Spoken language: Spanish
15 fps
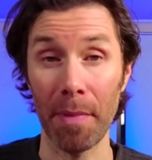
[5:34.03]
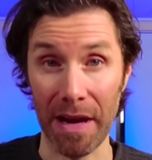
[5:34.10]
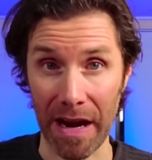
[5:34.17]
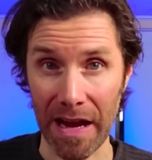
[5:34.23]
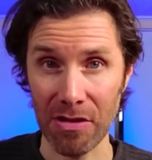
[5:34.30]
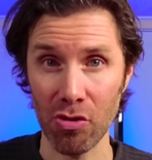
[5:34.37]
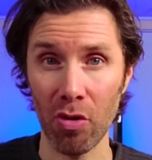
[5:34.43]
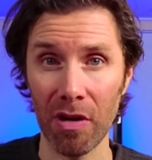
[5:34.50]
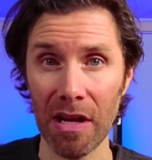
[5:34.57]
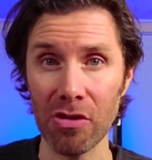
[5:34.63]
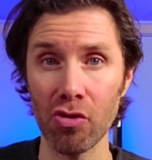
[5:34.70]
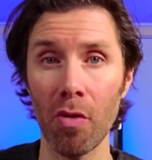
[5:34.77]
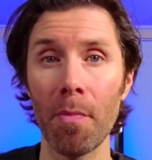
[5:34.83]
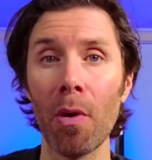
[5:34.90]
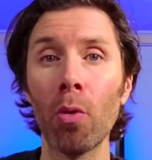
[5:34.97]
Para esos
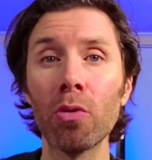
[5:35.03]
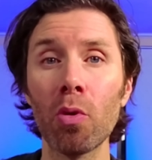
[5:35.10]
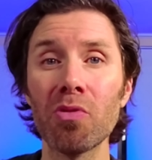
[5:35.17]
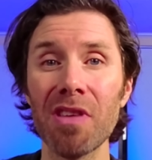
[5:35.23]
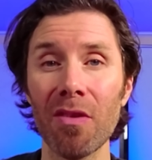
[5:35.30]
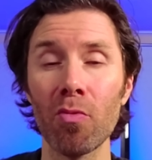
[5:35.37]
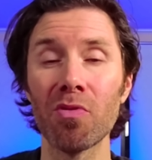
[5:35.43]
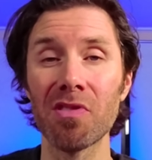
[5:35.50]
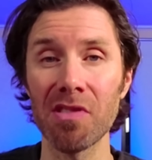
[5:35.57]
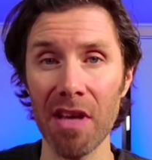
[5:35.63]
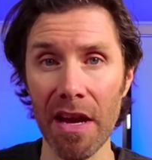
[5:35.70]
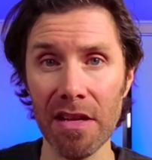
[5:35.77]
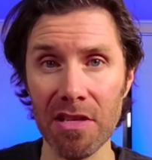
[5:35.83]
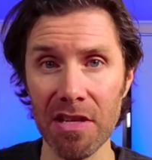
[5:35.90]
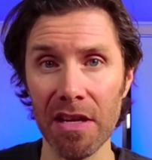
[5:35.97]
casos me gusta usar un
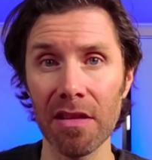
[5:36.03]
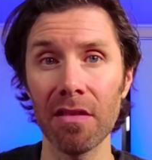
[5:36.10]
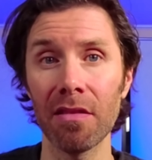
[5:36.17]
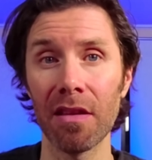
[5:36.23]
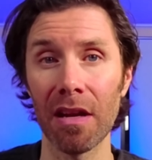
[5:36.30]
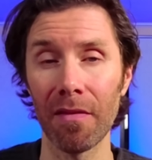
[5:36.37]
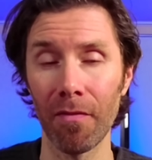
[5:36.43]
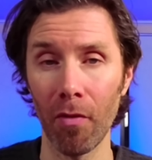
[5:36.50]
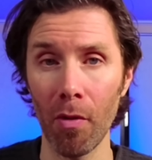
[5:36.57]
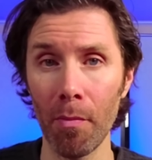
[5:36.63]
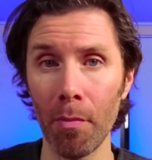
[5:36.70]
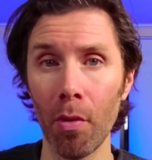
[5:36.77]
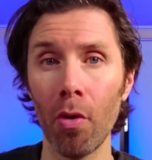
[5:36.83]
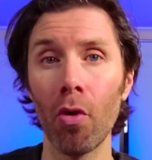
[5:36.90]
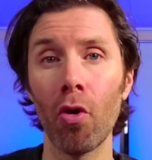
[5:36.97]
sidechain del
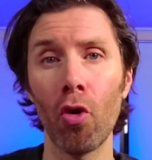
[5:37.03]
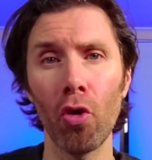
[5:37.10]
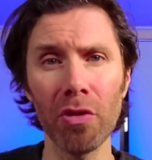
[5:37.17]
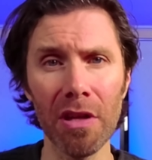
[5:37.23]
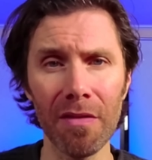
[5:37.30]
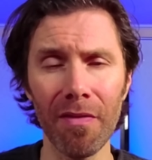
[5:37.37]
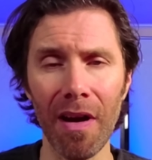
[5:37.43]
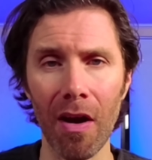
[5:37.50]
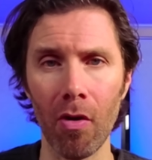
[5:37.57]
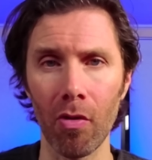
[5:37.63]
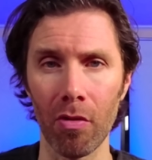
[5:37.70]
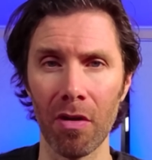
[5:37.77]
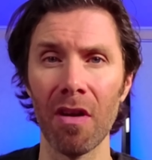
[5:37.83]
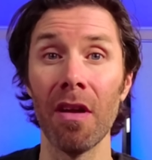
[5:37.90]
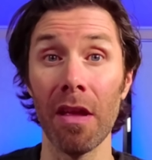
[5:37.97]
bombo con el
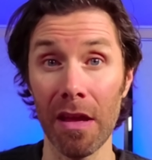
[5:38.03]
bajo.